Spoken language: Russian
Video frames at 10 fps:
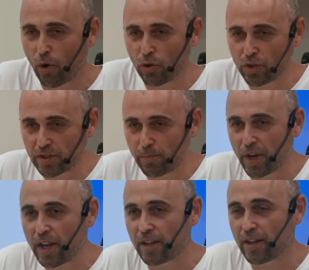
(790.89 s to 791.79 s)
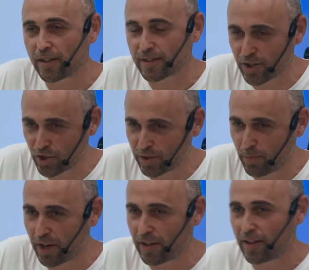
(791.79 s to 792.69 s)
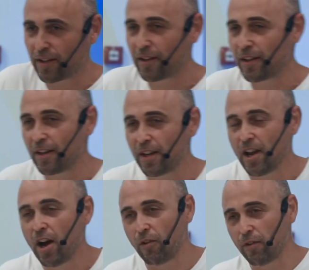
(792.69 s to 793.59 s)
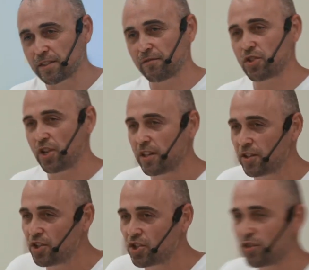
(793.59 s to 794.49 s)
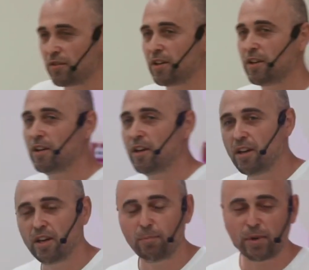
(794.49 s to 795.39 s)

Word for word: Он избрение, скажи избрение, возвышает нищего – и